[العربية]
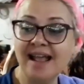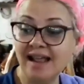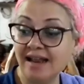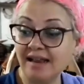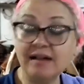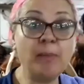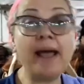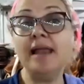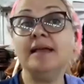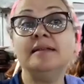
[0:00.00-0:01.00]

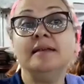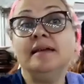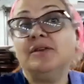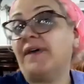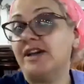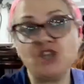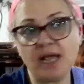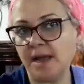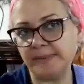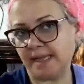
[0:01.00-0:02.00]
الاقبال كثير
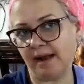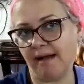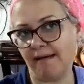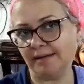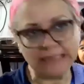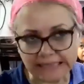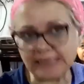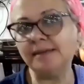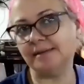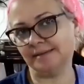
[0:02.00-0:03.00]
فاجأنا بصراحه
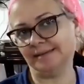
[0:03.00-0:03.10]
كثير